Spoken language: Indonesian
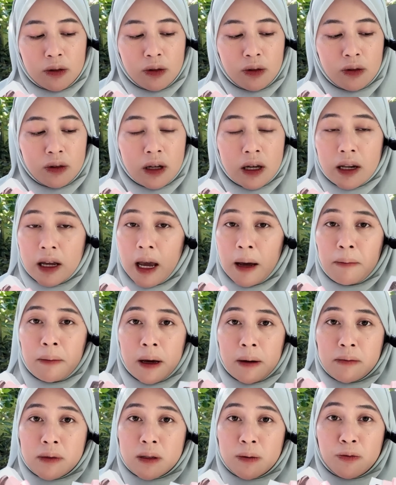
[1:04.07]
tuh dari
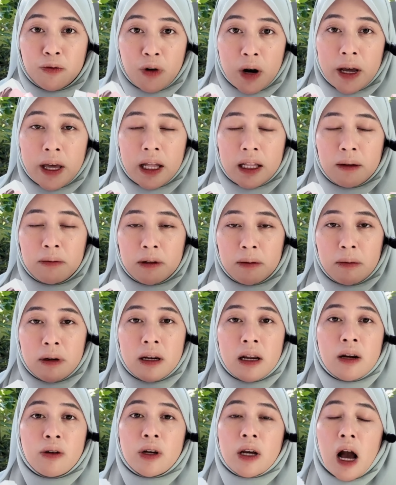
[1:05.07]
mm semua ya teman-teman
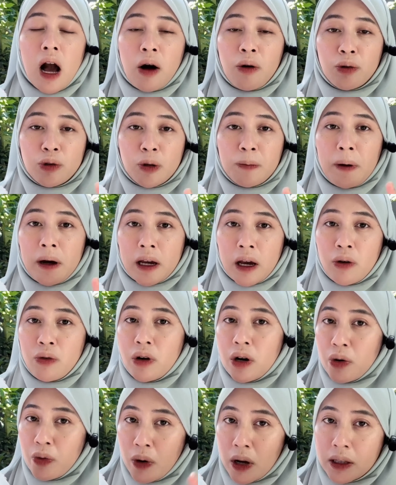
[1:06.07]
dan ya, aku tuh pakai
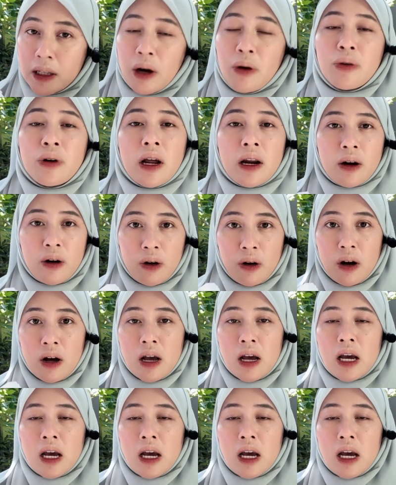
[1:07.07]
udah dua tahunan loh.